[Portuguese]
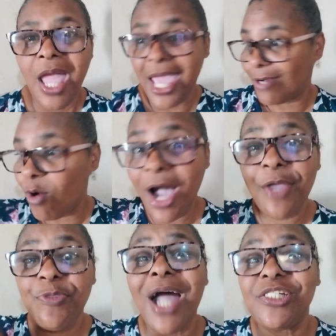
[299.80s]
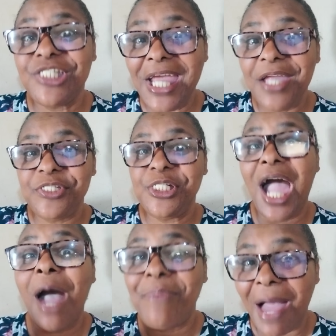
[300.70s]
E quando a gente
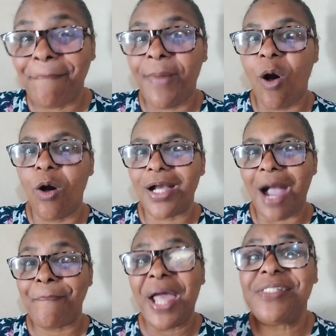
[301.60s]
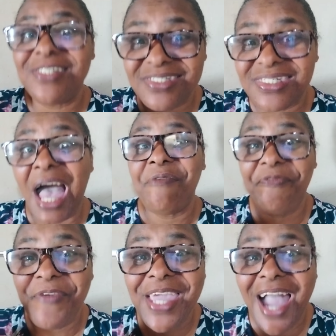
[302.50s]
abre a boca para
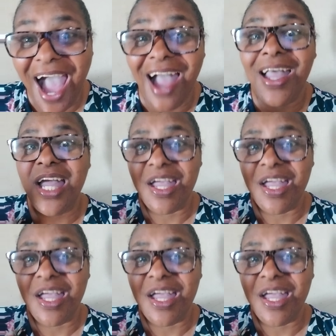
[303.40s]
desafiar